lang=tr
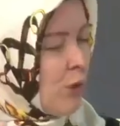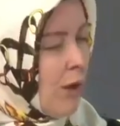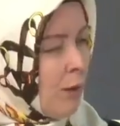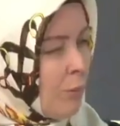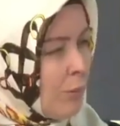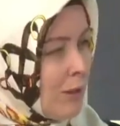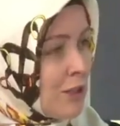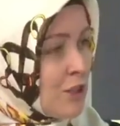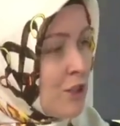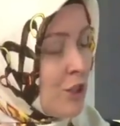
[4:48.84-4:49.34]

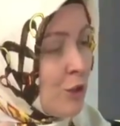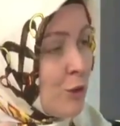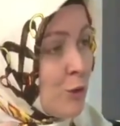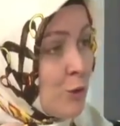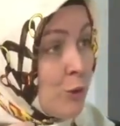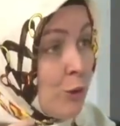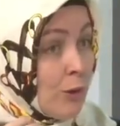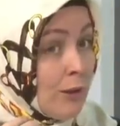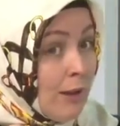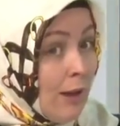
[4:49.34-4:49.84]
almaya
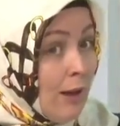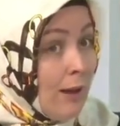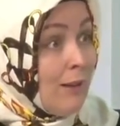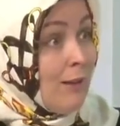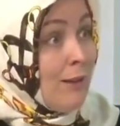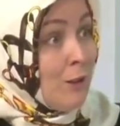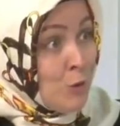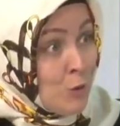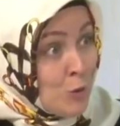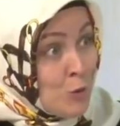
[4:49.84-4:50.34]
çalışıyor.
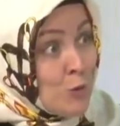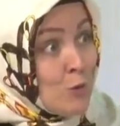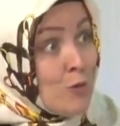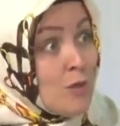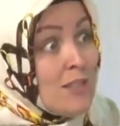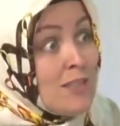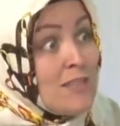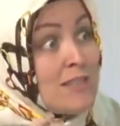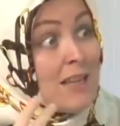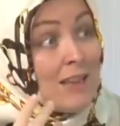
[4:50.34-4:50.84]
Kendini güçsüz
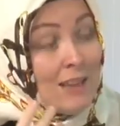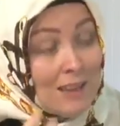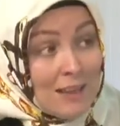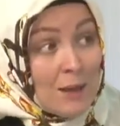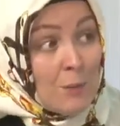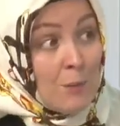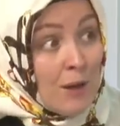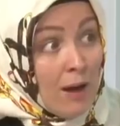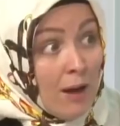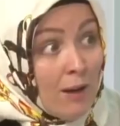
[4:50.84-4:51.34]

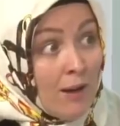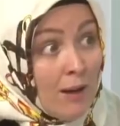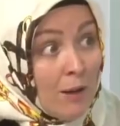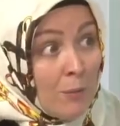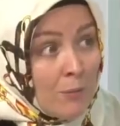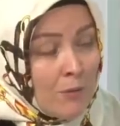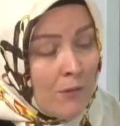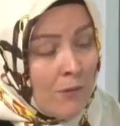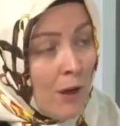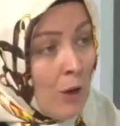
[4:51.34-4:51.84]
hissettiği bir
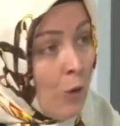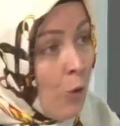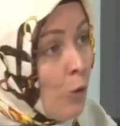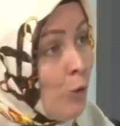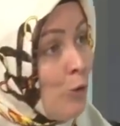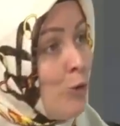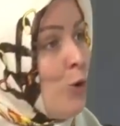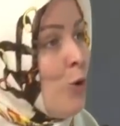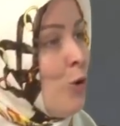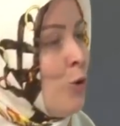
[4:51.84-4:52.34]
alan mı var?
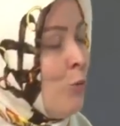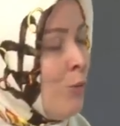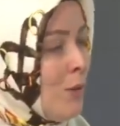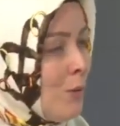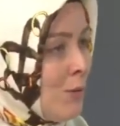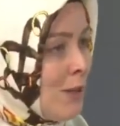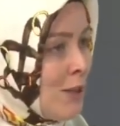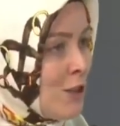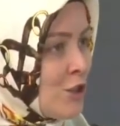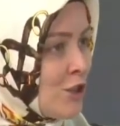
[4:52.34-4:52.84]
Onu
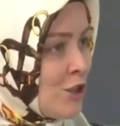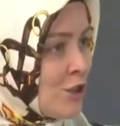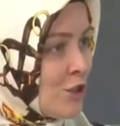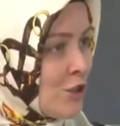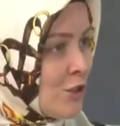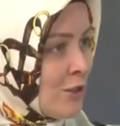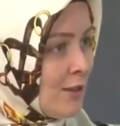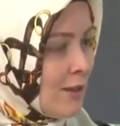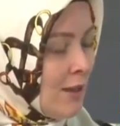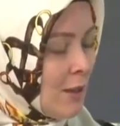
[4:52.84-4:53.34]
yorumlamaya
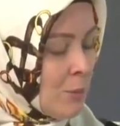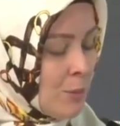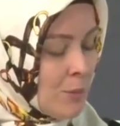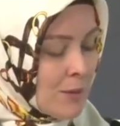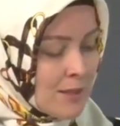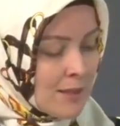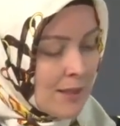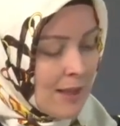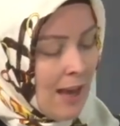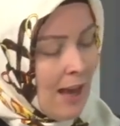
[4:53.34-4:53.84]
çalışır
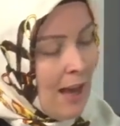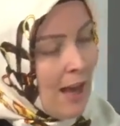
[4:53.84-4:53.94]
terapist.